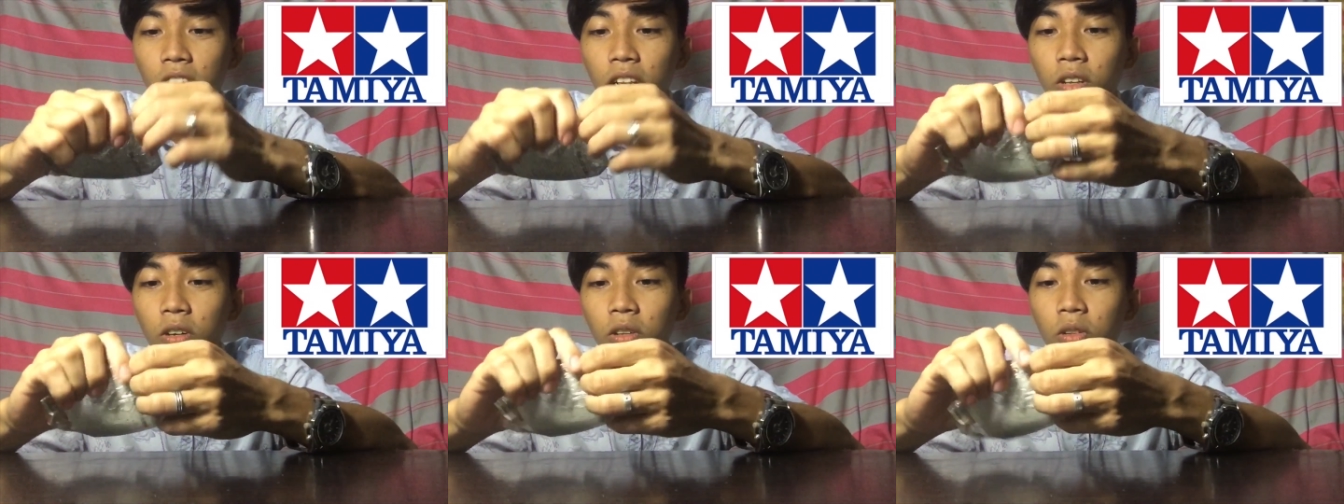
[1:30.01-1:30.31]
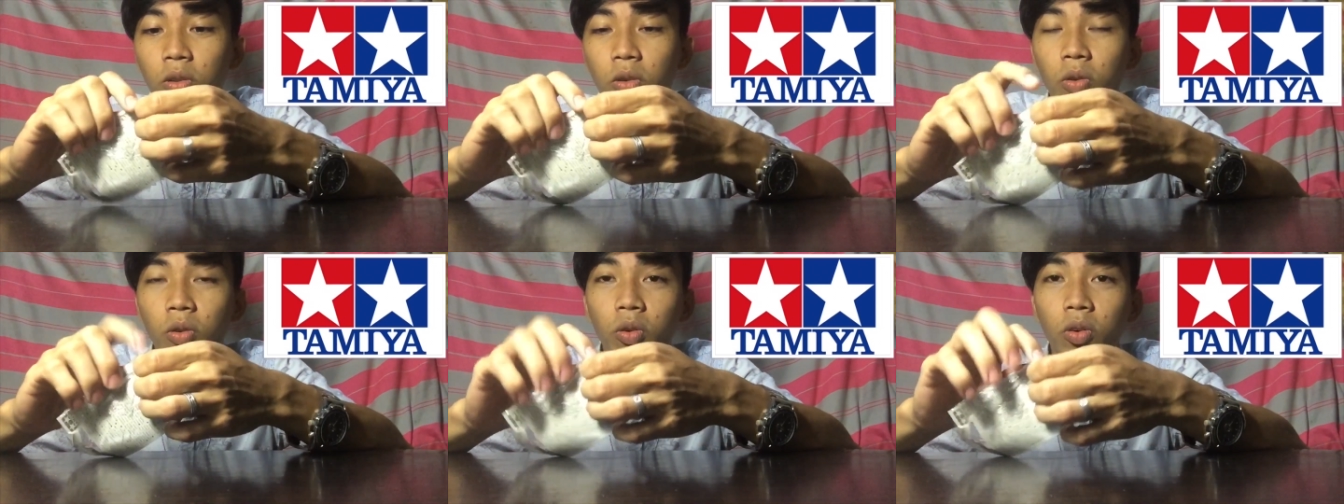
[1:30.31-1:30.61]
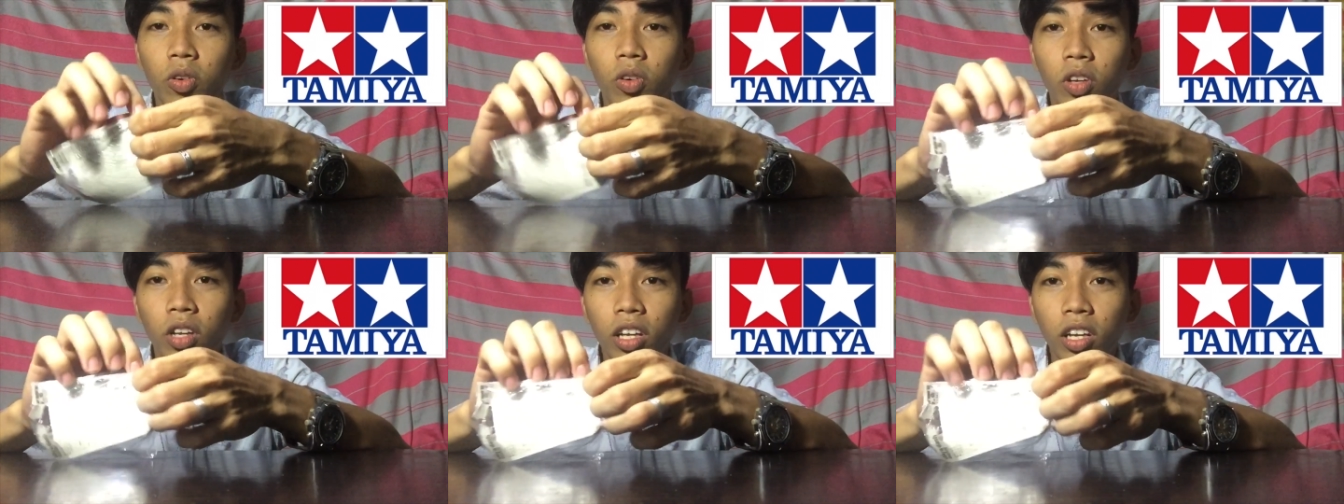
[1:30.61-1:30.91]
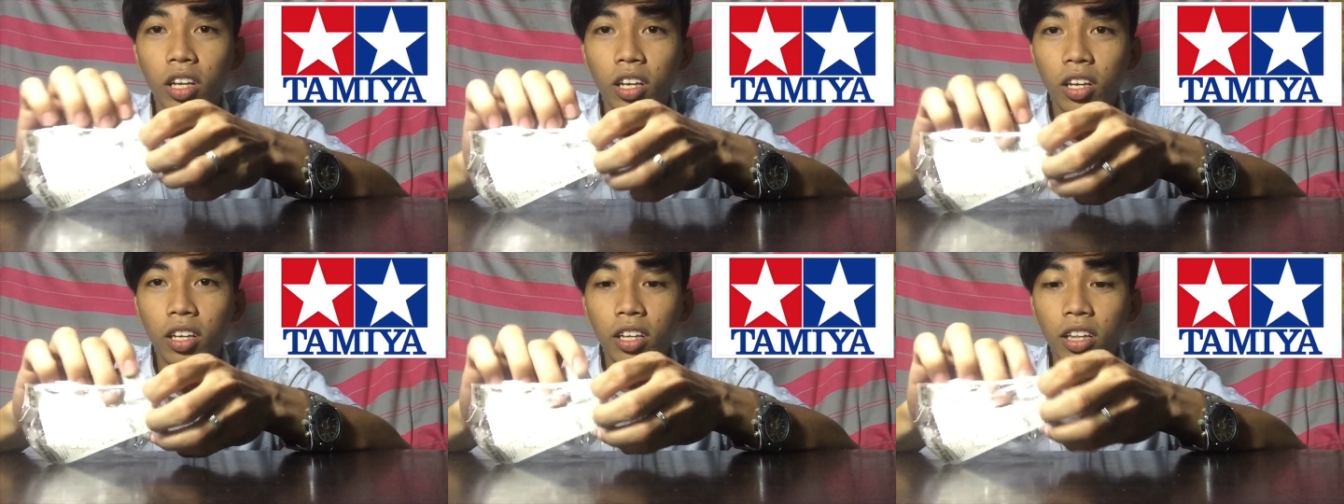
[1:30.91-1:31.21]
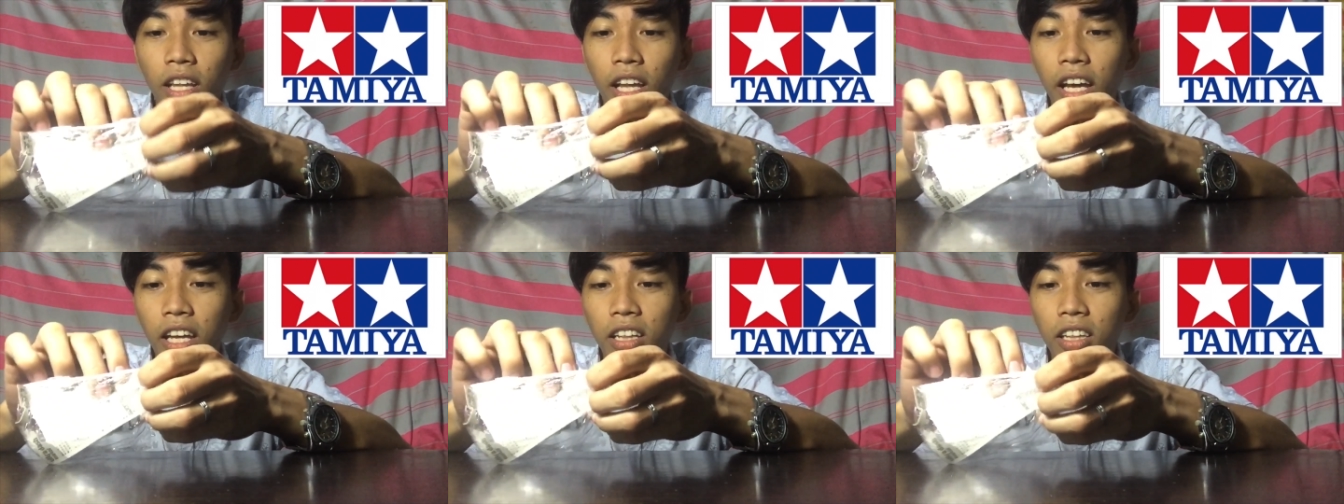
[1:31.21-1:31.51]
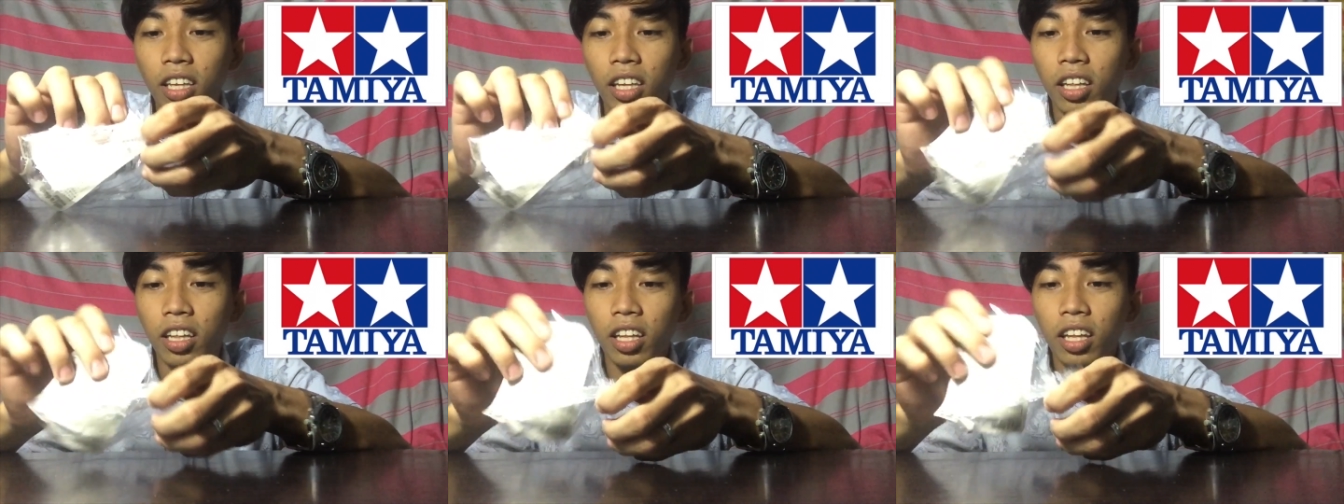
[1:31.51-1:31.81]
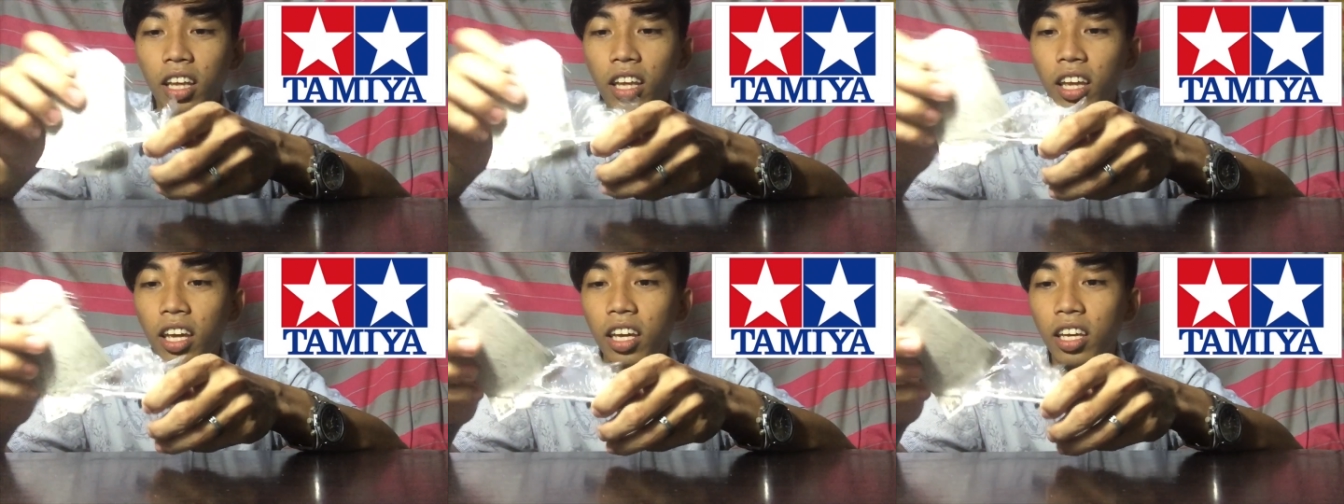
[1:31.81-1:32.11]
ano, nung
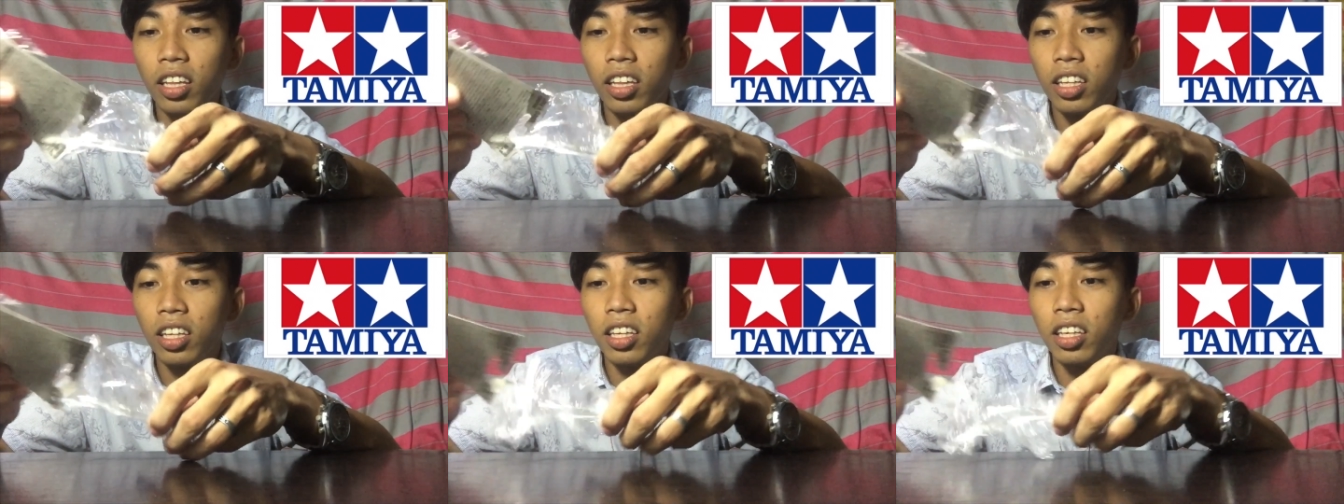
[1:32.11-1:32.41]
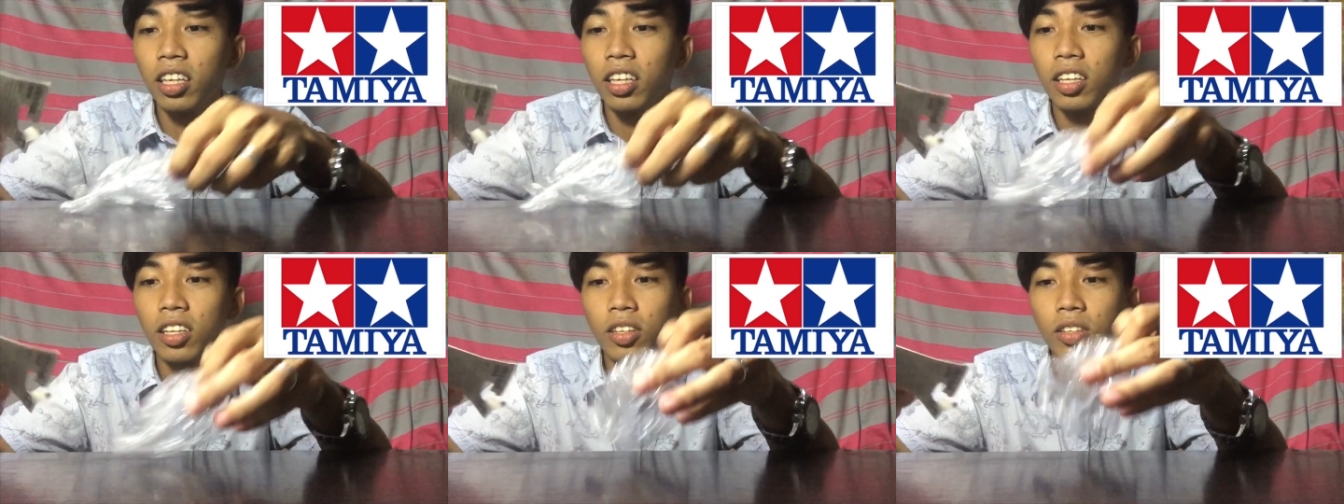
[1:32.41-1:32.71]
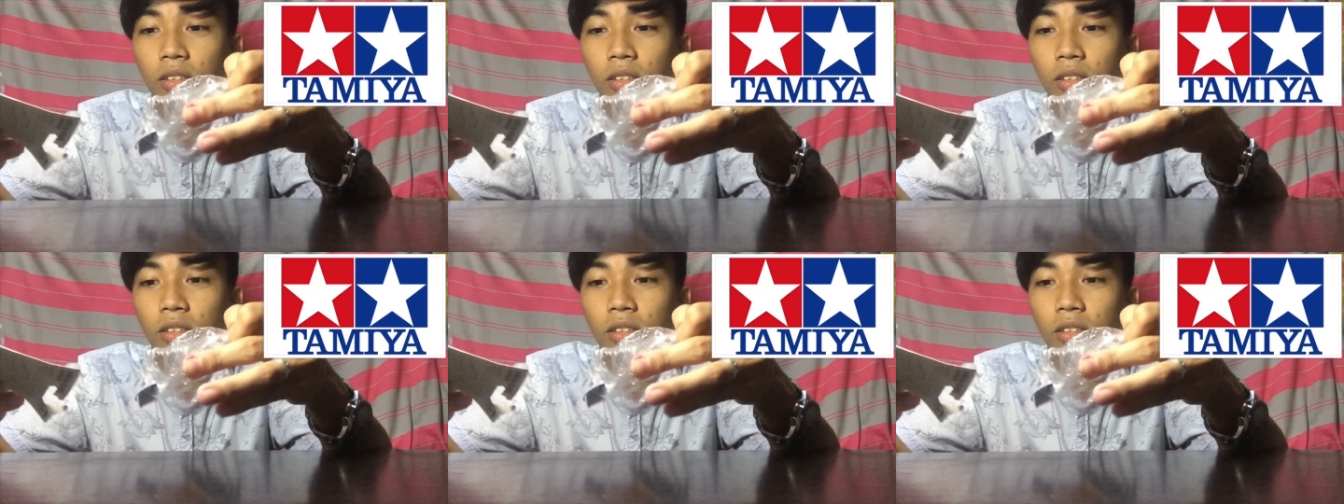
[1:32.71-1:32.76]
1980.